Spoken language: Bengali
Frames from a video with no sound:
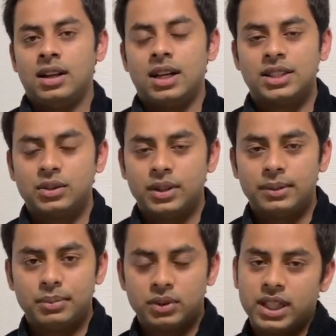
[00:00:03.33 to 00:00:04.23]
আশা করি
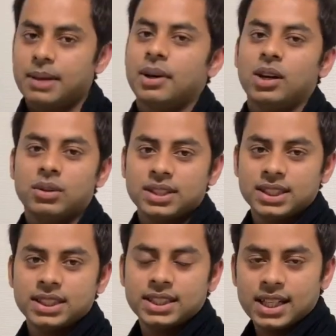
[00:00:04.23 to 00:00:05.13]
প্রত্যেকে ভালো আছেন
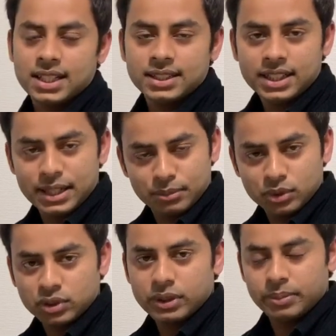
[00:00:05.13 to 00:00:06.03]
যে যেখান থেকে এই
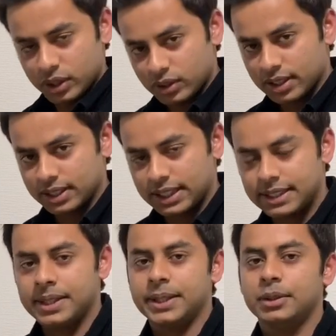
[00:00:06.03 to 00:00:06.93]
মুহূর্তে ভিডিওটা
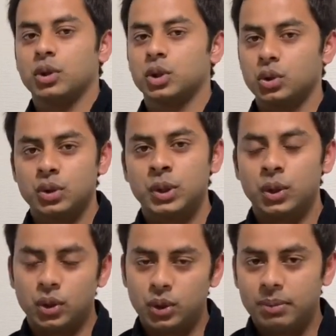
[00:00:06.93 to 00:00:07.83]
দেখছেন অসংখ্য
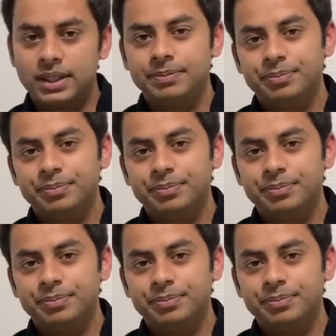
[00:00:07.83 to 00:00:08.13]
ধন্যবাদ